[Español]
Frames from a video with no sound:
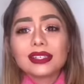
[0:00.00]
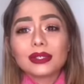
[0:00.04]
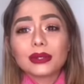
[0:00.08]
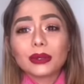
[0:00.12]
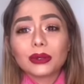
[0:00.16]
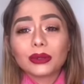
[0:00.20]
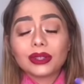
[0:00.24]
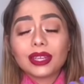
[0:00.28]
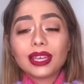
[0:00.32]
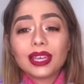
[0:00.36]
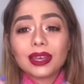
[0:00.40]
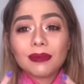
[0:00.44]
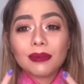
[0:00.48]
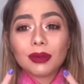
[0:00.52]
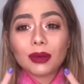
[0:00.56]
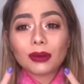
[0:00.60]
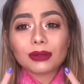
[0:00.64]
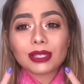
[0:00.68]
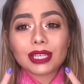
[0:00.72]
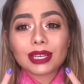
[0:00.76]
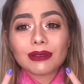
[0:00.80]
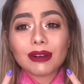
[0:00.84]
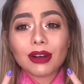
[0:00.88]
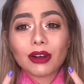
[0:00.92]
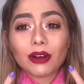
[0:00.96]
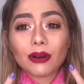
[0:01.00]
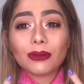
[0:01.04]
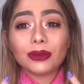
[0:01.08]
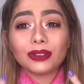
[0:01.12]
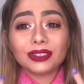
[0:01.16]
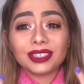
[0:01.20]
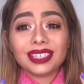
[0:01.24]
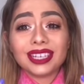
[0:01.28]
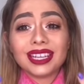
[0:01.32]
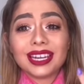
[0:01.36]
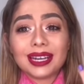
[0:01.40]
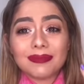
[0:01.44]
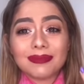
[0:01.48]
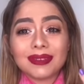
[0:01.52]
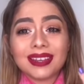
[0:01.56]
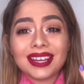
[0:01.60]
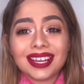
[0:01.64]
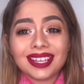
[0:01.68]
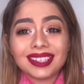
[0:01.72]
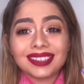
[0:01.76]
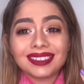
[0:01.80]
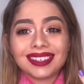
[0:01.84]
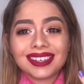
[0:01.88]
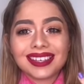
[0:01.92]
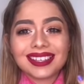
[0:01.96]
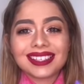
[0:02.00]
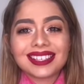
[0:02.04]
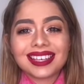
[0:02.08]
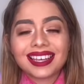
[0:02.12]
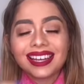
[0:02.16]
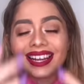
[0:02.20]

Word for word: si ustedes me observan cómo tenía la piel antes,